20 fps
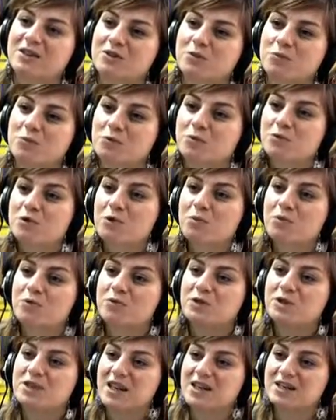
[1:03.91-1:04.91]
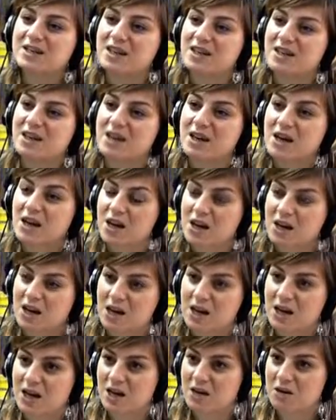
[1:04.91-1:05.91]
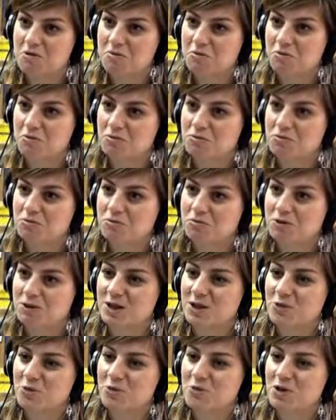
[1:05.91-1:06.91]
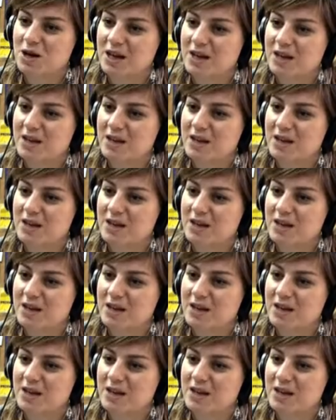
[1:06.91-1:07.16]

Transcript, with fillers: que o professor me fizesse aqui o, seu,